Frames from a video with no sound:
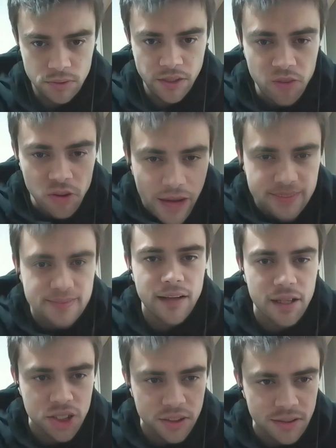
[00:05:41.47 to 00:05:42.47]
Devono essere
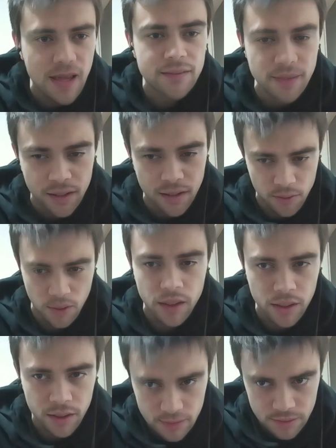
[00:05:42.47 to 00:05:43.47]
agendati anche
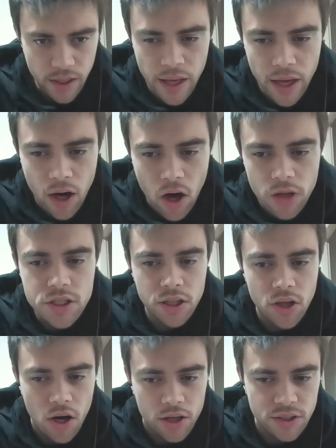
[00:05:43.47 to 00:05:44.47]
quelli. E ogni
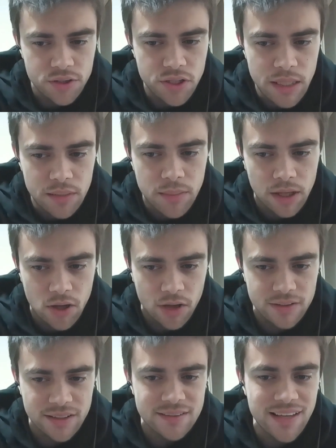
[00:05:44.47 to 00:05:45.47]
cosa, ogni minima
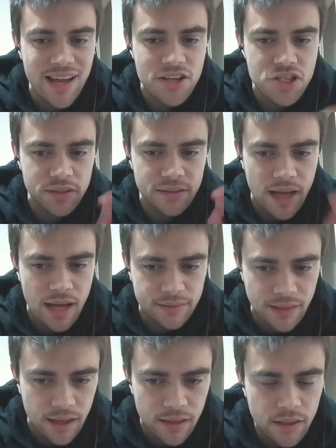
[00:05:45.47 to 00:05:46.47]
cosa, se
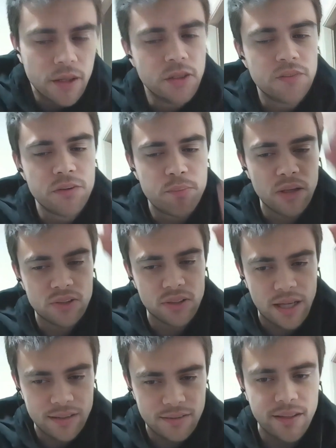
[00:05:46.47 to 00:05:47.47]
agendata, io vi posso
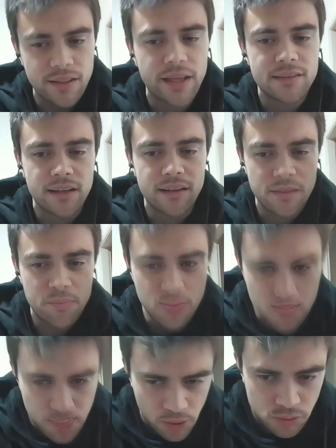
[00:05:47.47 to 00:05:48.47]
garantire che sarete
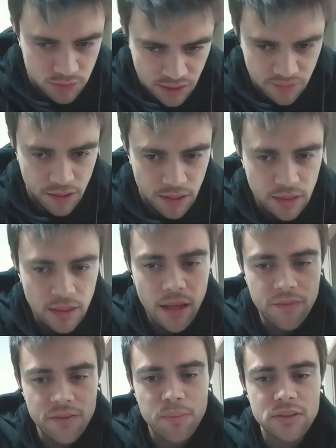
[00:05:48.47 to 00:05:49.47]
più produttivi
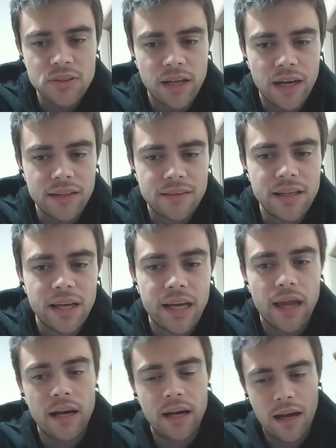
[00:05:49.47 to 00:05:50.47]
e vi posso garantire
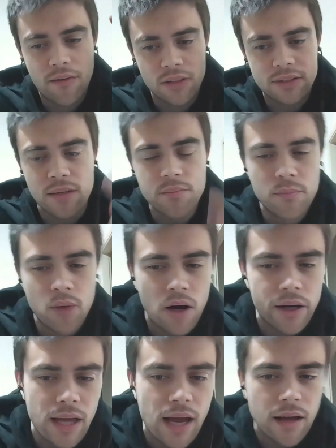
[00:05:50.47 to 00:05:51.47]
che la vostra
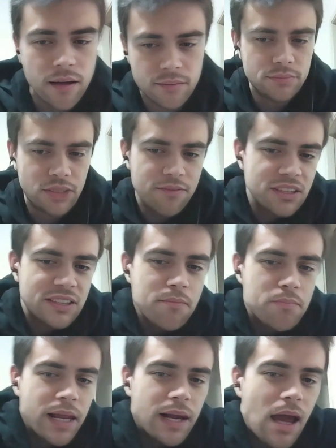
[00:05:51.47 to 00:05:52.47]
memoria vi
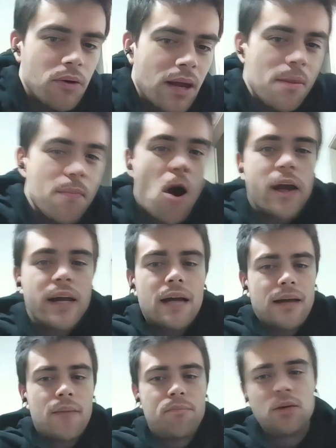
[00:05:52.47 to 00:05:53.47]
sembrerà una memoria
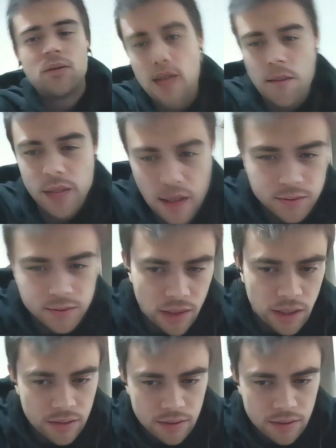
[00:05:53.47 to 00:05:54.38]
da picco della mirandola